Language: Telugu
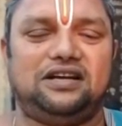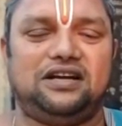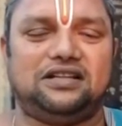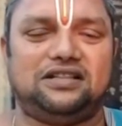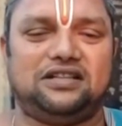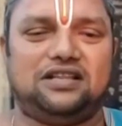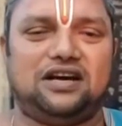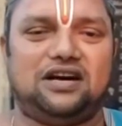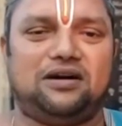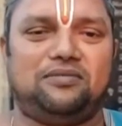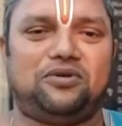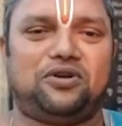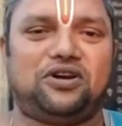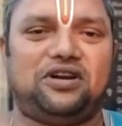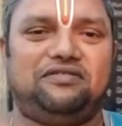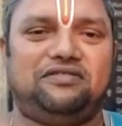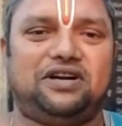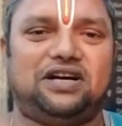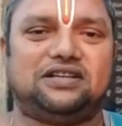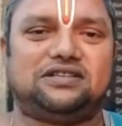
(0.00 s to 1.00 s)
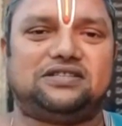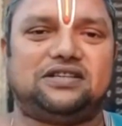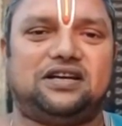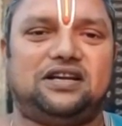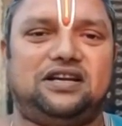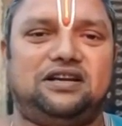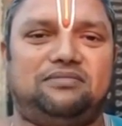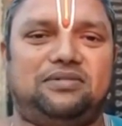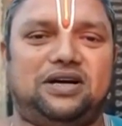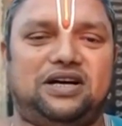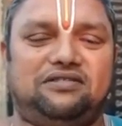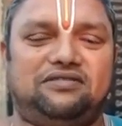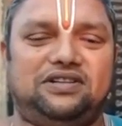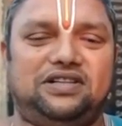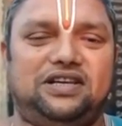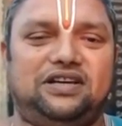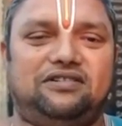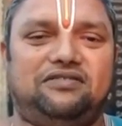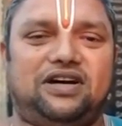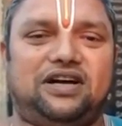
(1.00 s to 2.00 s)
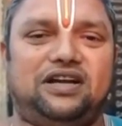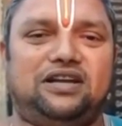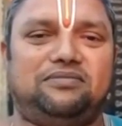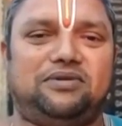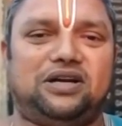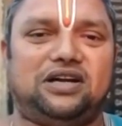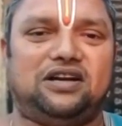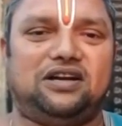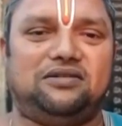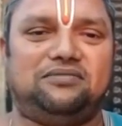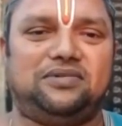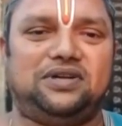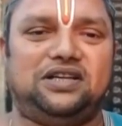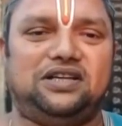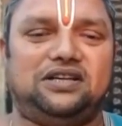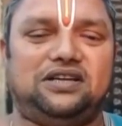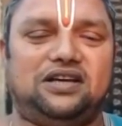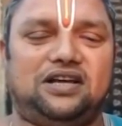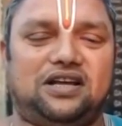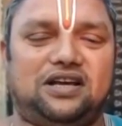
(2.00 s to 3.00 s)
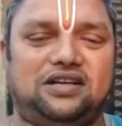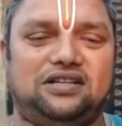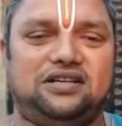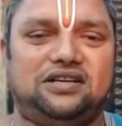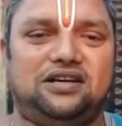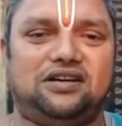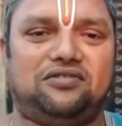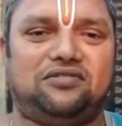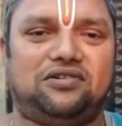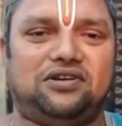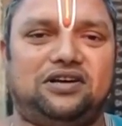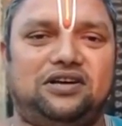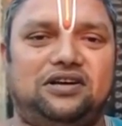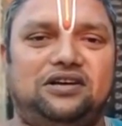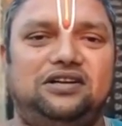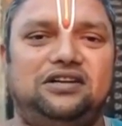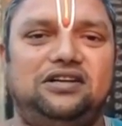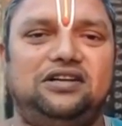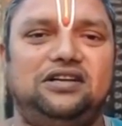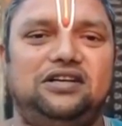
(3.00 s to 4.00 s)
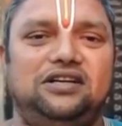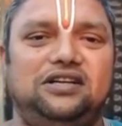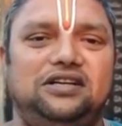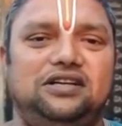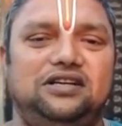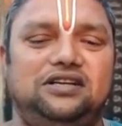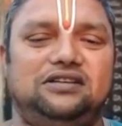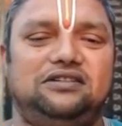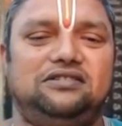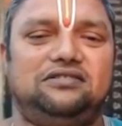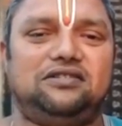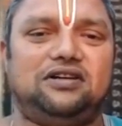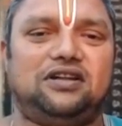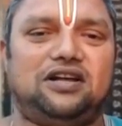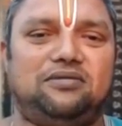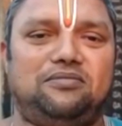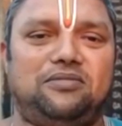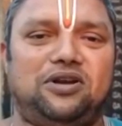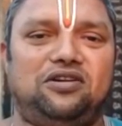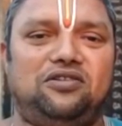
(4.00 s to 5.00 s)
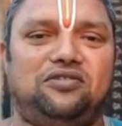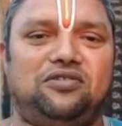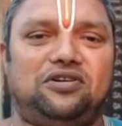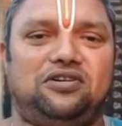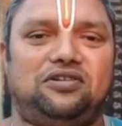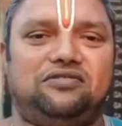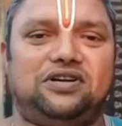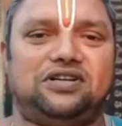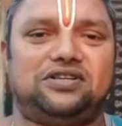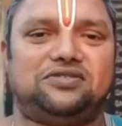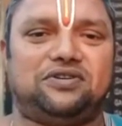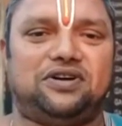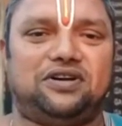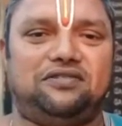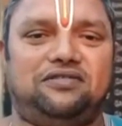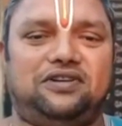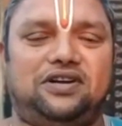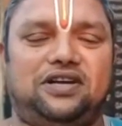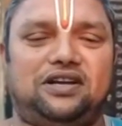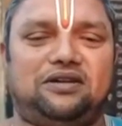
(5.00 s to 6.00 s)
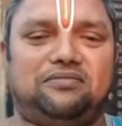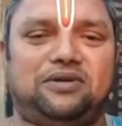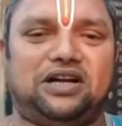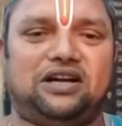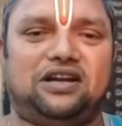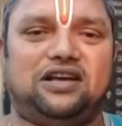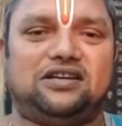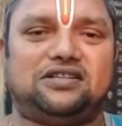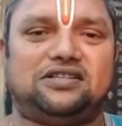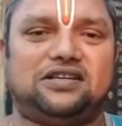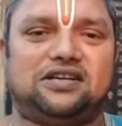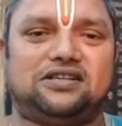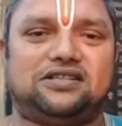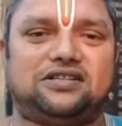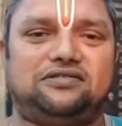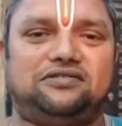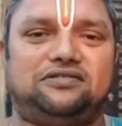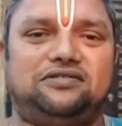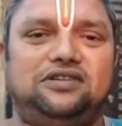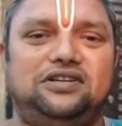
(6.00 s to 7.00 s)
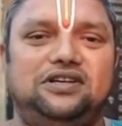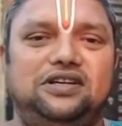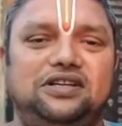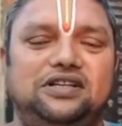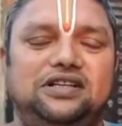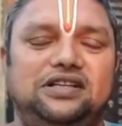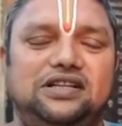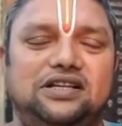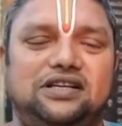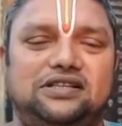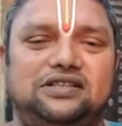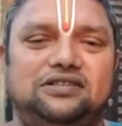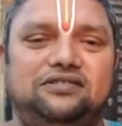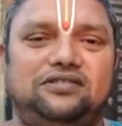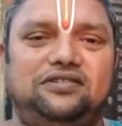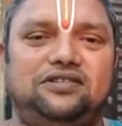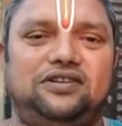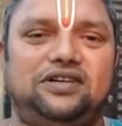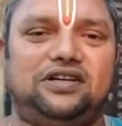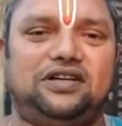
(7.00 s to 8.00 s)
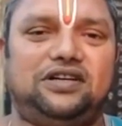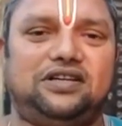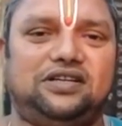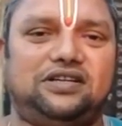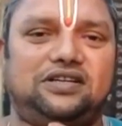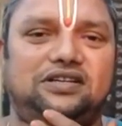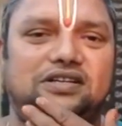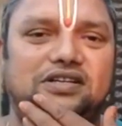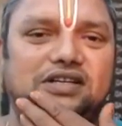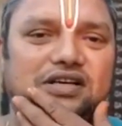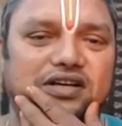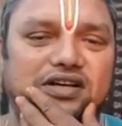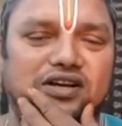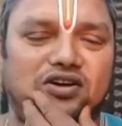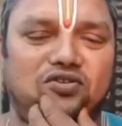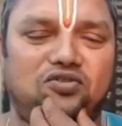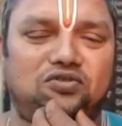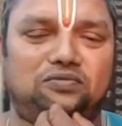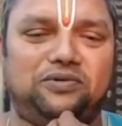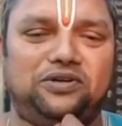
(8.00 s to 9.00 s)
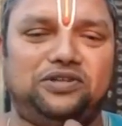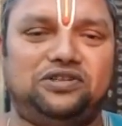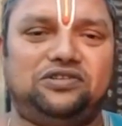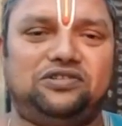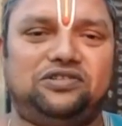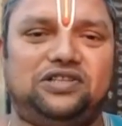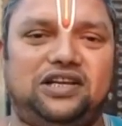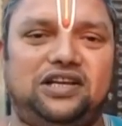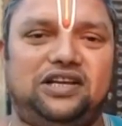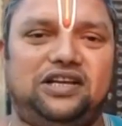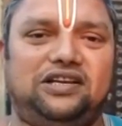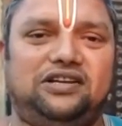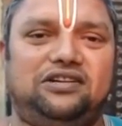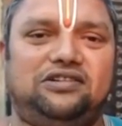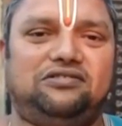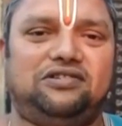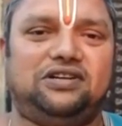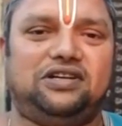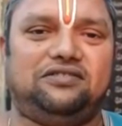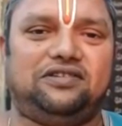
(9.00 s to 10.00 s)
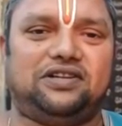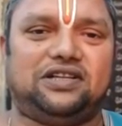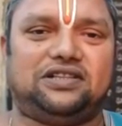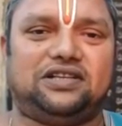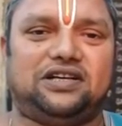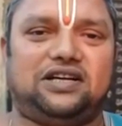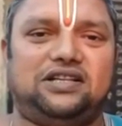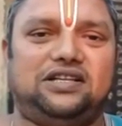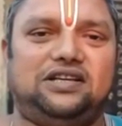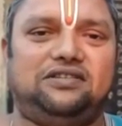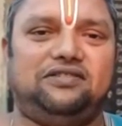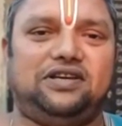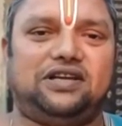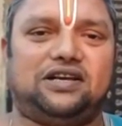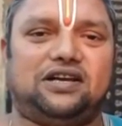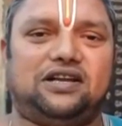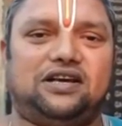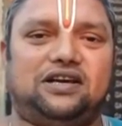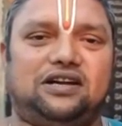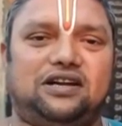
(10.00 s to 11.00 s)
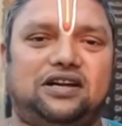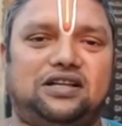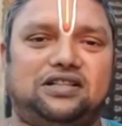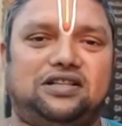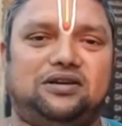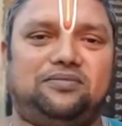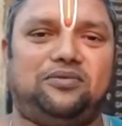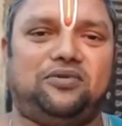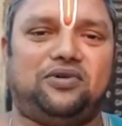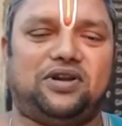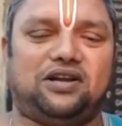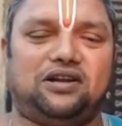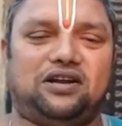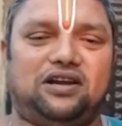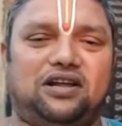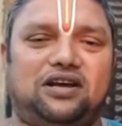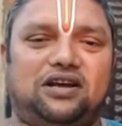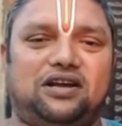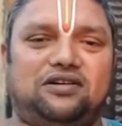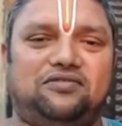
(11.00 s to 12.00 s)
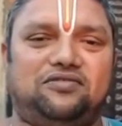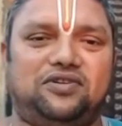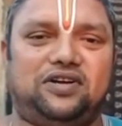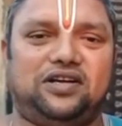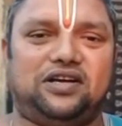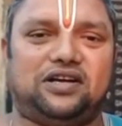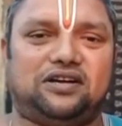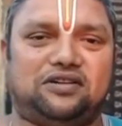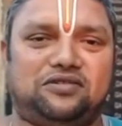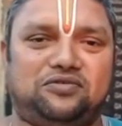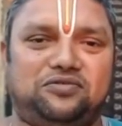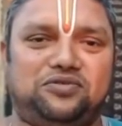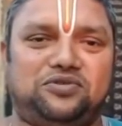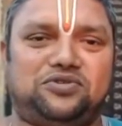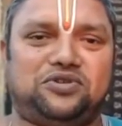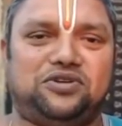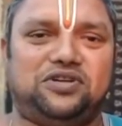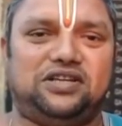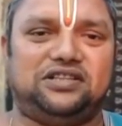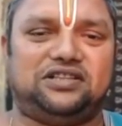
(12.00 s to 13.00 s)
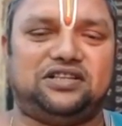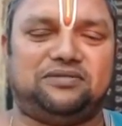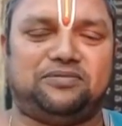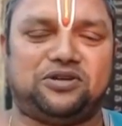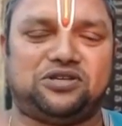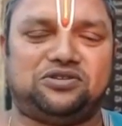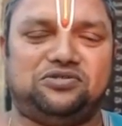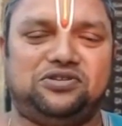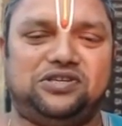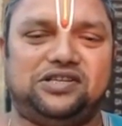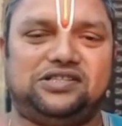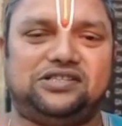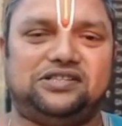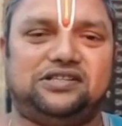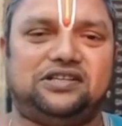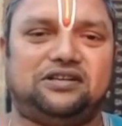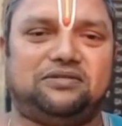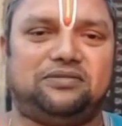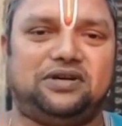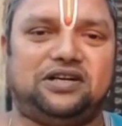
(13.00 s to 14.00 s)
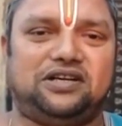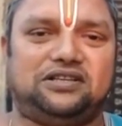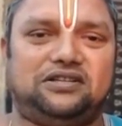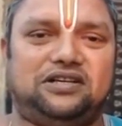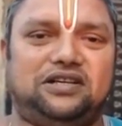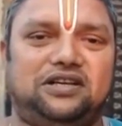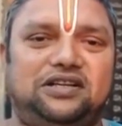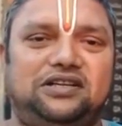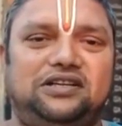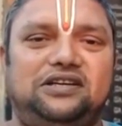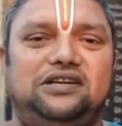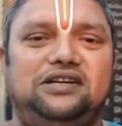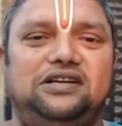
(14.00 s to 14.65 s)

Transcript: గంధాపుర నివాసాయ భావదేవాయ మంగళం అని అనాదిగా కూడా ఈ గ్రామంలో ఉన్నటువంటి స్వామివారికి మంగళాశాసనం దీని అర్థం ఏమిటంటే గరుక్మంతుడి తల్లి అయినటువంటి వినతాదేవి ఇక్కడ గంధపు వనంలాగా ఉంటే అక్కడ కూర్చొని తపస్సు చేసిందట మహాతల్లి